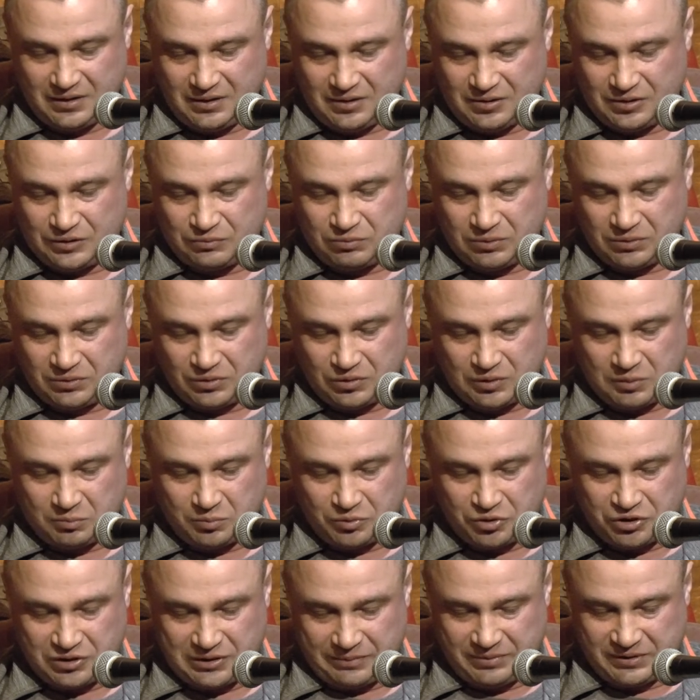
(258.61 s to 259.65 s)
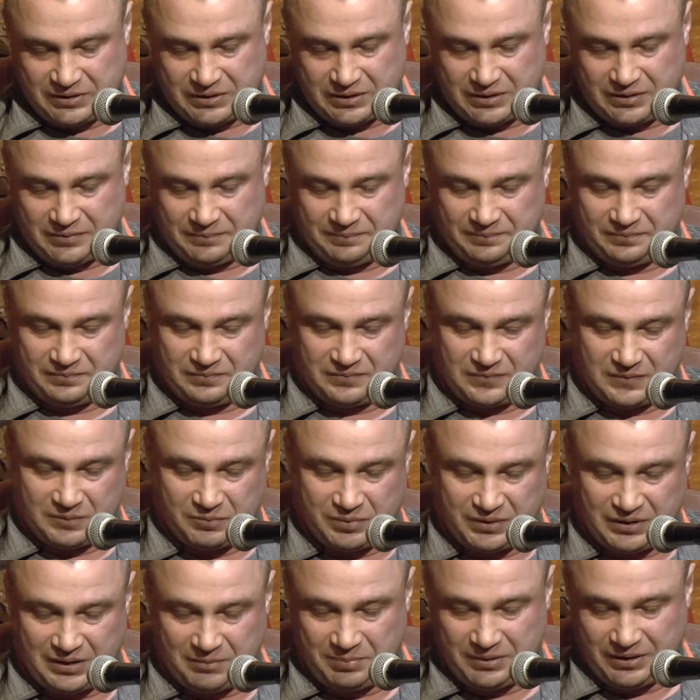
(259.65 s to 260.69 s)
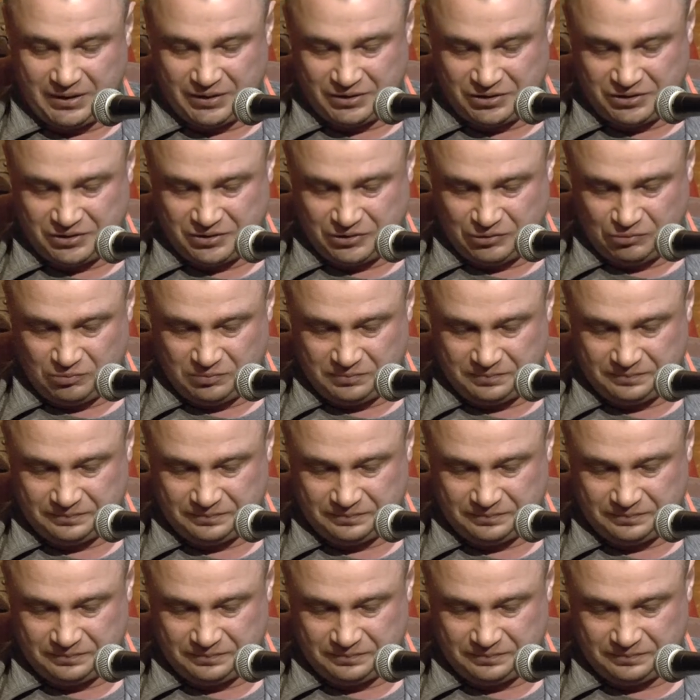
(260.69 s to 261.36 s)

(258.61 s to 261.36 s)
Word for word: Słodko mu szepce, by je pieścił.